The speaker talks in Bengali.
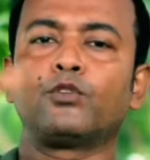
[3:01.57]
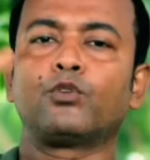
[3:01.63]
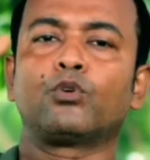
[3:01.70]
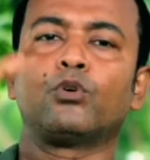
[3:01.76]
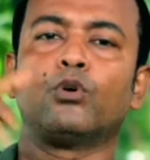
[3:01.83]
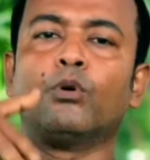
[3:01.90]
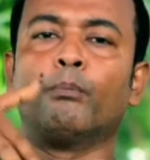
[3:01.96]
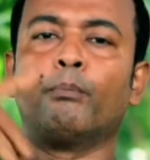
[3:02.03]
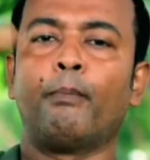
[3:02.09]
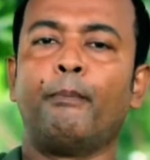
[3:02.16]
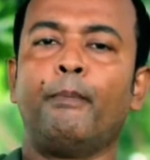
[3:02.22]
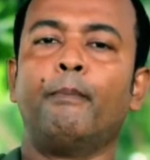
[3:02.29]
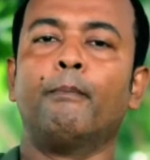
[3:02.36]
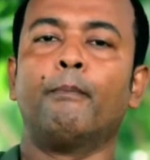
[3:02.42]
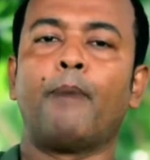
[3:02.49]
কিন্তু
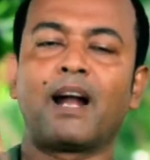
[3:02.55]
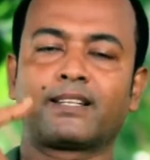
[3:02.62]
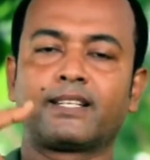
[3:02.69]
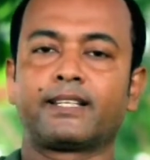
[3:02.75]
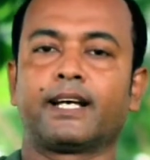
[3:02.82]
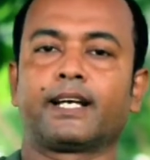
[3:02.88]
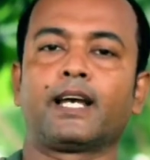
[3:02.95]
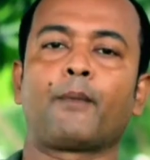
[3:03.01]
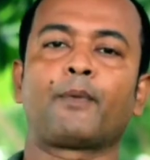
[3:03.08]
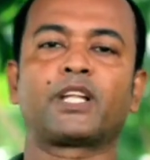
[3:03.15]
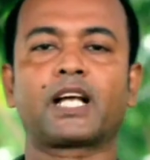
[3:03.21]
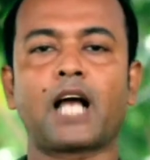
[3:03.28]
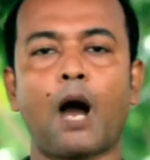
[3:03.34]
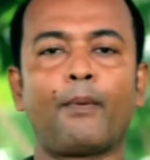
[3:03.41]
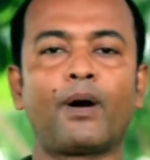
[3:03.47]
বাড়তে থাকে
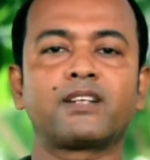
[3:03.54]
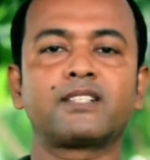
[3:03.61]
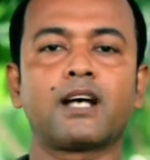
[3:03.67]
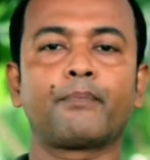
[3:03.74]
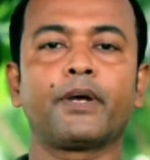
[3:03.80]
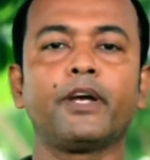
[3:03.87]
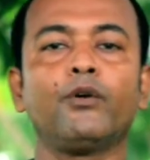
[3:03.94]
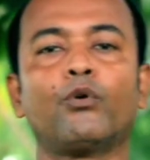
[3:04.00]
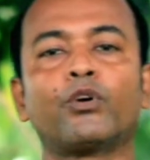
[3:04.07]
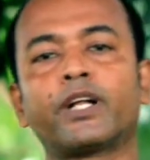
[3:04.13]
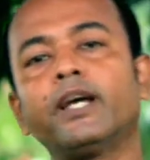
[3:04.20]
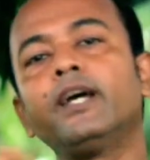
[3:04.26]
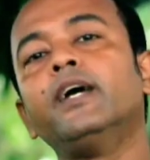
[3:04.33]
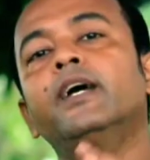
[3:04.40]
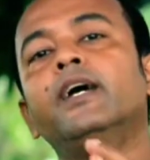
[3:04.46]
আমাদের খাবার যাবে
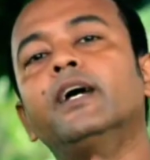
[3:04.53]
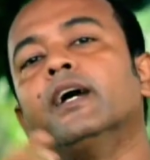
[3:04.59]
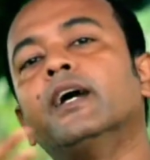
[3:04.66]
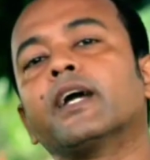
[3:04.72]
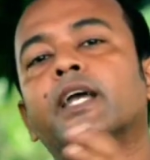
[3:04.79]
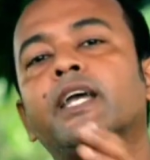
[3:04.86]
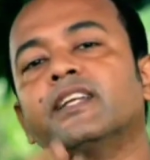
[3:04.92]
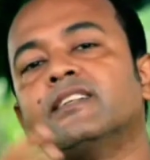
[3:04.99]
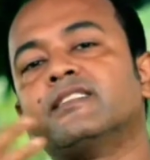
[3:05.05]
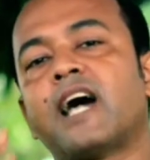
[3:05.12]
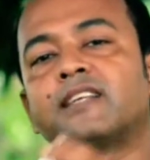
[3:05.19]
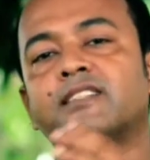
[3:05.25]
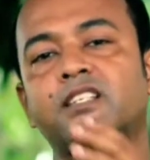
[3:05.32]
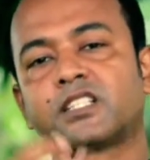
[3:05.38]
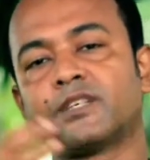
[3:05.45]
ওটে কি
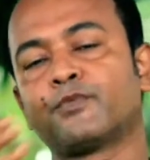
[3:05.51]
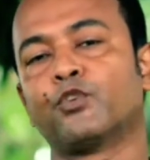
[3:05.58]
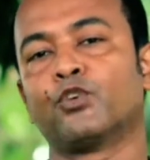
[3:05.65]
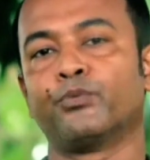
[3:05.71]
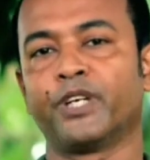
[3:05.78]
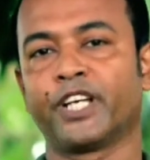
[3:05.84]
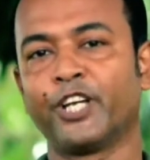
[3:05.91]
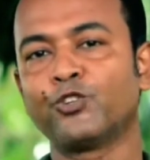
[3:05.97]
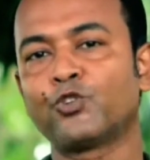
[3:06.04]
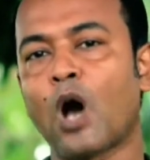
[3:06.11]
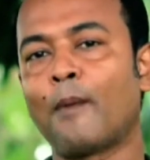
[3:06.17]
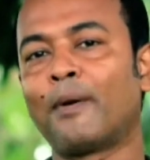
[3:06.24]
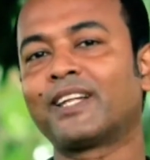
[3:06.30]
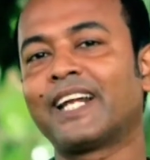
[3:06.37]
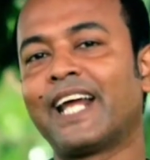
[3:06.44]
ডাইজেস্টিভ করবে কিন্তু
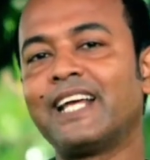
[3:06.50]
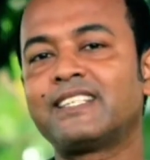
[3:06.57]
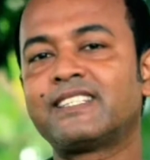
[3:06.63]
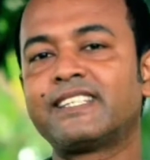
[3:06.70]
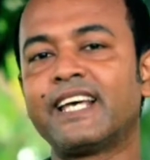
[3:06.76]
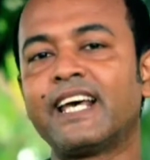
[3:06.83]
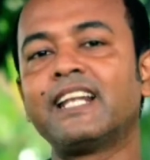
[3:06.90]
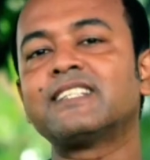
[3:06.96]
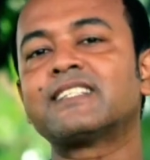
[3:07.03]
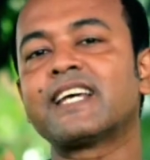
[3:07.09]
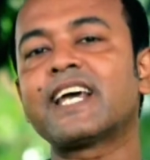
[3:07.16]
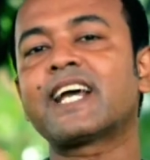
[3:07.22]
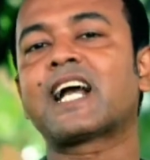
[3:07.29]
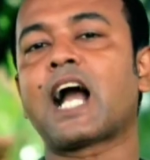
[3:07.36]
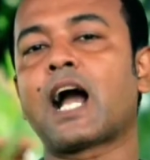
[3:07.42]
আমাদের এই সেল
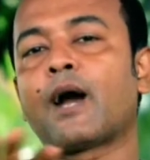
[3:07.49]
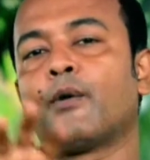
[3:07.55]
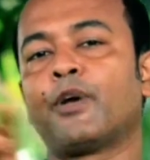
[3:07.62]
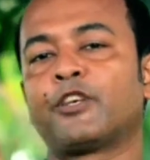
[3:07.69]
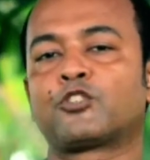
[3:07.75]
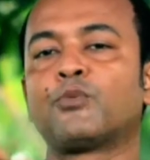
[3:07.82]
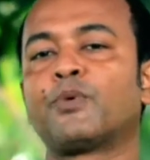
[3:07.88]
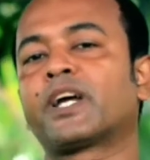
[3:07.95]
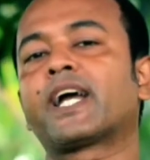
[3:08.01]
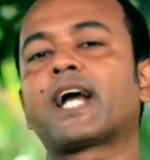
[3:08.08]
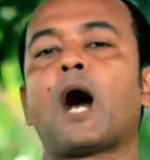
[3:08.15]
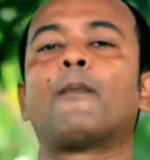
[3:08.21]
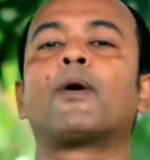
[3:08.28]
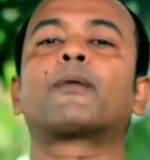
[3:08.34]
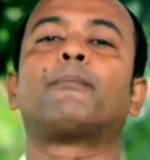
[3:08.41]
যে স্টোমাকে
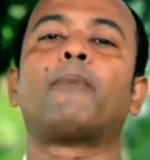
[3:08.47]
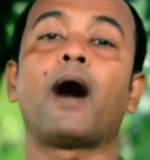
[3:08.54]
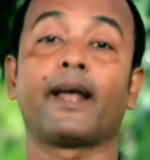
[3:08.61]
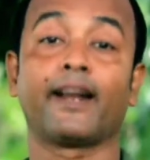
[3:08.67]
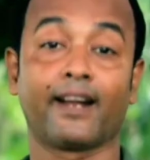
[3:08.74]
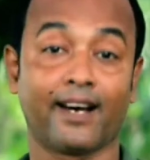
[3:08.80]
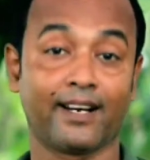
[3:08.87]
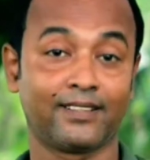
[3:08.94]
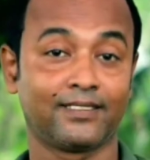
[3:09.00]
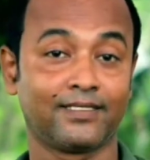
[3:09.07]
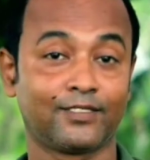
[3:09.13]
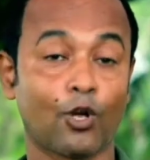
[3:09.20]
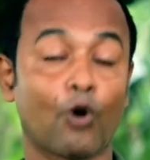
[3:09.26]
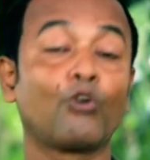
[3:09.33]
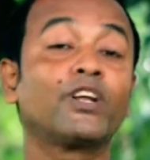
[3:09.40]
খাবার পায় না
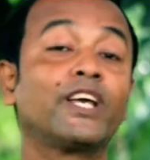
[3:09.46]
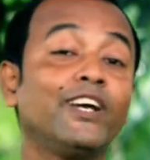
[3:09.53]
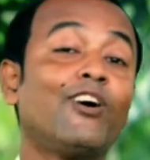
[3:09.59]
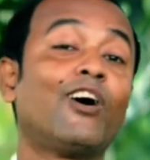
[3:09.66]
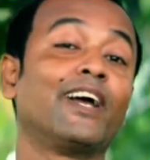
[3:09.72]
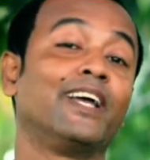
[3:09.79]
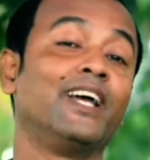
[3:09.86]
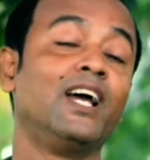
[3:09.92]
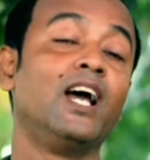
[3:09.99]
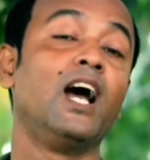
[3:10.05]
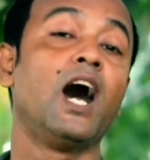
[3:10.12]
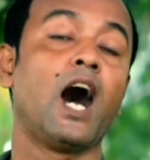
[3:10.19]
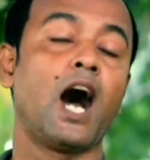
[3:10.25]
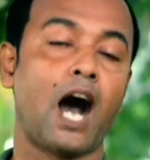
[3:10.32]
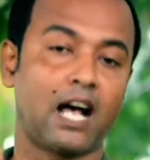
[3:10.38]
তখন কি হয়
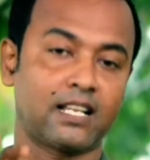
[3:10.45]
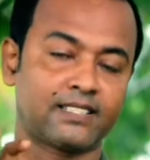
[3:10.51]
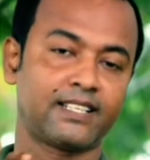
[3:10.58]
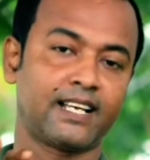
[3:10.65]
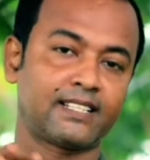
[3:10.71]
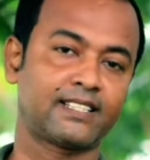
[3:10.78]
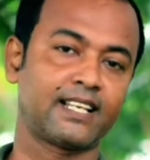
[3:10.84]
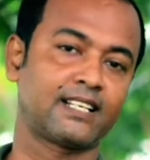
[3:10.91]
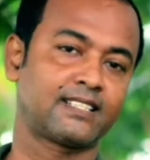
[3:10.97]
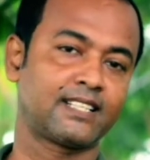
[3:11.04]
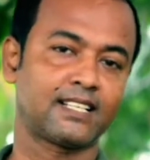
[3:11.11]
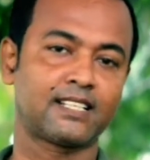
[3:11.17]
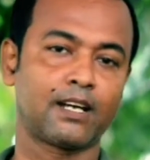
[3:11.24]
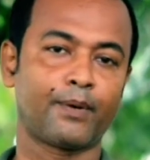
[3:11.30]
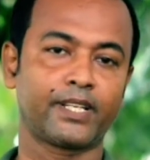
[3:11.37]
আস্তে আস্তে আস্তে
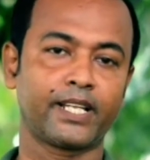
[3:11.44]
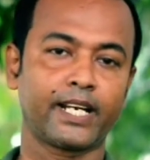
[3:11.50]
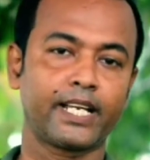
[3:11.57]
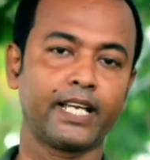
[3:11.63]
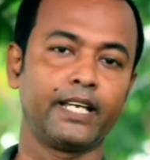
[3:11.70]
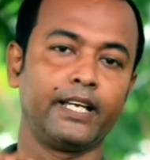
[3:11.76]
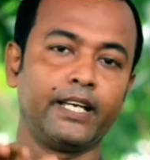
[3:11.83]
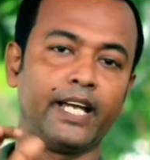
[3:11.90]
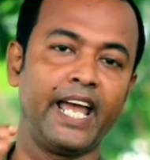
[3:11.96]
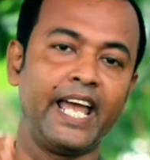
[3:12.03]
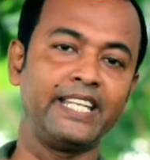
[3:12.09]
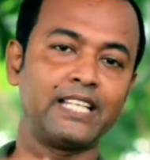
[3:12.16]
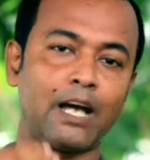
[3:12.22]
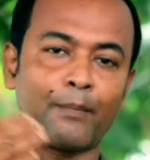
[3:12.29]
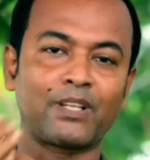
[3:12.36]
আস্তে আমাদের কি
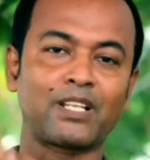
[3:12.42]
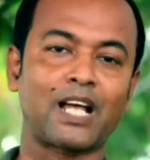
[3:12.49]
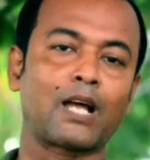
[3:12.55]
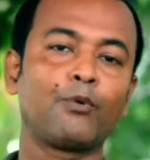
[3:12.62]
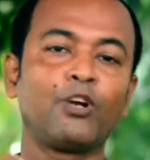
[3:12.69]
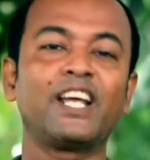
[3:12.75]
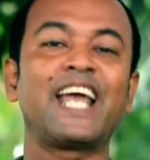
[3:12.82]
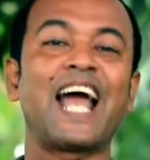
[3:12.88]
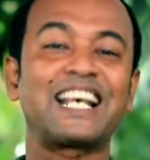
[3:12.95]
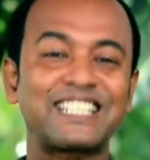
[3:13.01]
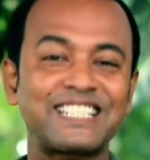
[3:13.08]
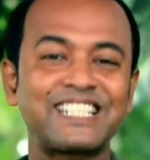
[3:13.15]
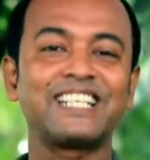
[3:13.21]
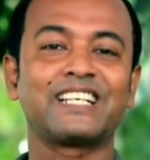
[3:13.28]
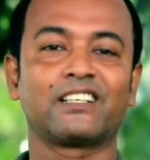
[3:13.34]
এই যে আমরা যাকে বলি
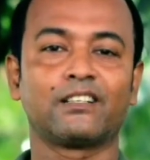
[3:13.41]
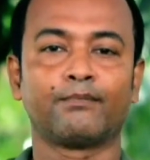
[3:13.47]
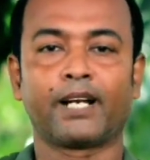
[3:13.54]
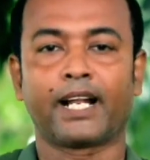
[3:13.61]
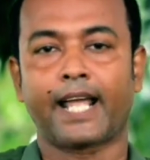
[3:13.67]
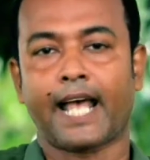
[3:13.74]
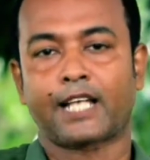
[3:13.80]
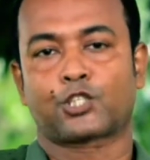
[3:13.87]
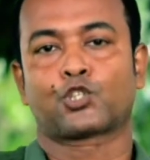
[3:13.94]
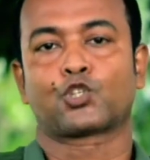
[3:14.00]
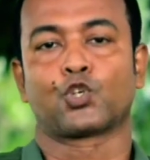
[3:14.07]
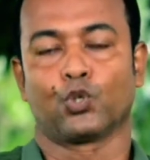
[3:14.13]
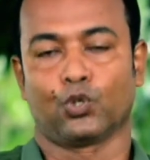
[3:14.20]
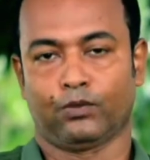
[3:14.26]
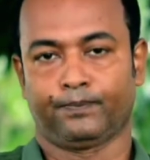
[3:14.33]
গ্যাস্ট্রিক মানে
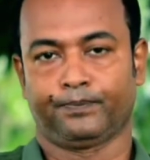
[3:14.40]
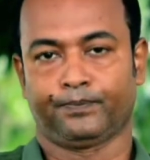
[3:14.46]
গ্যাস্ট্রো